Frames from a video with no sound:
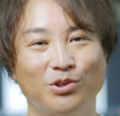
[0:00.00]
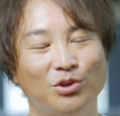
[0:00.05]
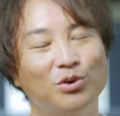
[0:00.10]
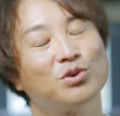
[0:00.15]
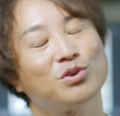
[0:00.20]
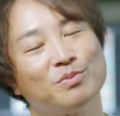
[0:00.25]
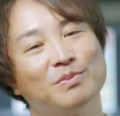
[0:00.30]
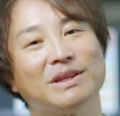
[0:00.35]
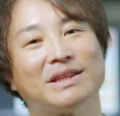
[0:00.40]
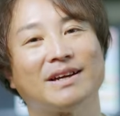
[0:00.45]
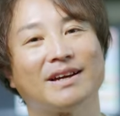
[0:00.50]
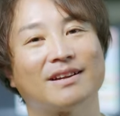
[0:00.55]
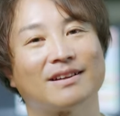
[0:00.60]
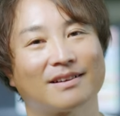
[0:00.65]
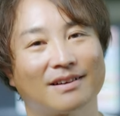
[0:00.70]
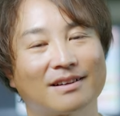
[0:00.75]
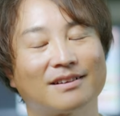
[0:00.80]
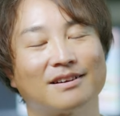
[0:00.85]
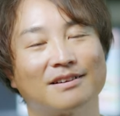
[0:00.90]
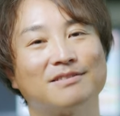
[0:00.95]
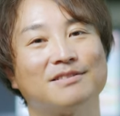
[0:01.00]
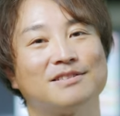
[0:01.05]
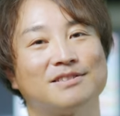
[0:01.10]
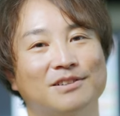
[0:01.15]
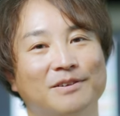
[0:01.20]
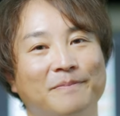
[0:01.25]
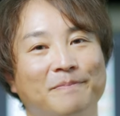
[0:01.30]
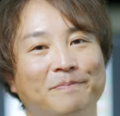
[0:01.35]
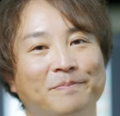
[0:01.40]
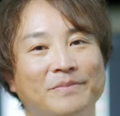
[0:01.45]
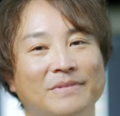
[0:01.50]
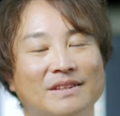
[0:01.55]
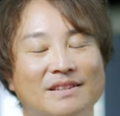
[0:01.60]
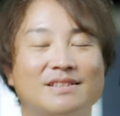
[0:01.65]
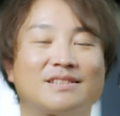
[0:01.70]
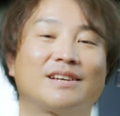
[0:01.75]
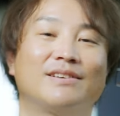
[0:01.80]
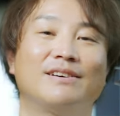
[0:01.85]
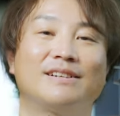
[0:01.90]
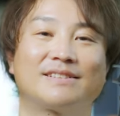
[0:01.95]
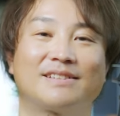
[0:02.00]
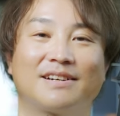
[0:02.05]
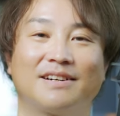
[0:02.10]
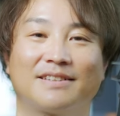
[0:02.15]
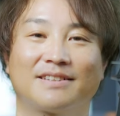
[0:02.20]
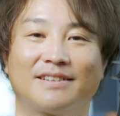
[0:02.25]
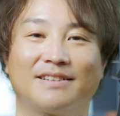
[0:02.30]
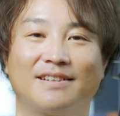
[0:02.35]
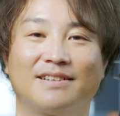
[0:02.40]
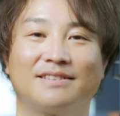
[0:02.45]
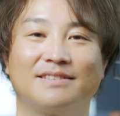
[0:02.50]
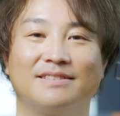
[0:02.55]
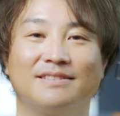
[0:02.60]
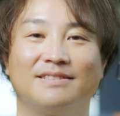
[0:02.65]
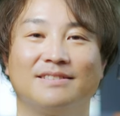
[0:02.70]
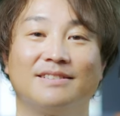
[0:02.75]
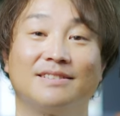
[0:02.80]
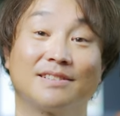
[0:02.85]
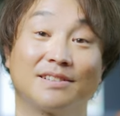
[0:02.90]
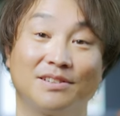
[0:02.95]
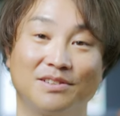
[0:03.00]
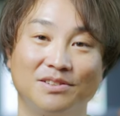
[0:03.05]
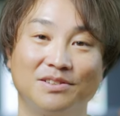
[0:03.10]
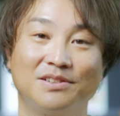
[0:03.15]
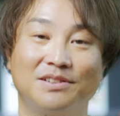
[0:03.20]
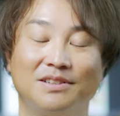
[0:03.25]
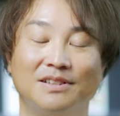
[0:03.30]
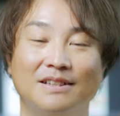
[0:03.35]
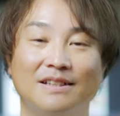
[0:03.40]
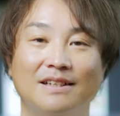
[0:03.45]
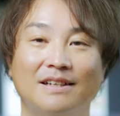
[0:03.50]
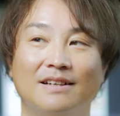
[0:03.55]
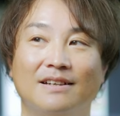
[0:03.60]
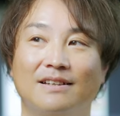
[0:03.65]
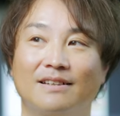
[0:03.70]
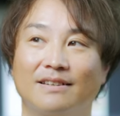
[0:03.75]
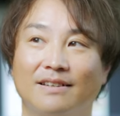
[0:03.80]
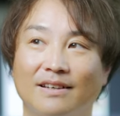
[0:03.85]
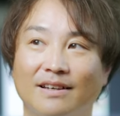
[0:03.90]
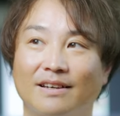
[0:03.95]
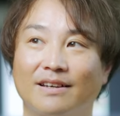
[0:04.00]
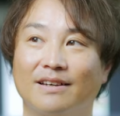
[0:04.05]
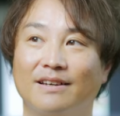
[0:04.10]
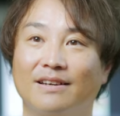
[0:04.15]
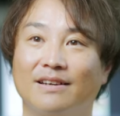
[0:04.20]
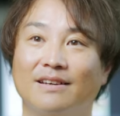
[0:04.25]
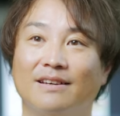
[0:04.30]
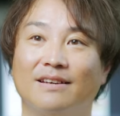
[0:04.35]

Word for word: 夜みたいな感覚ですよ実際は朝方なんですけどで、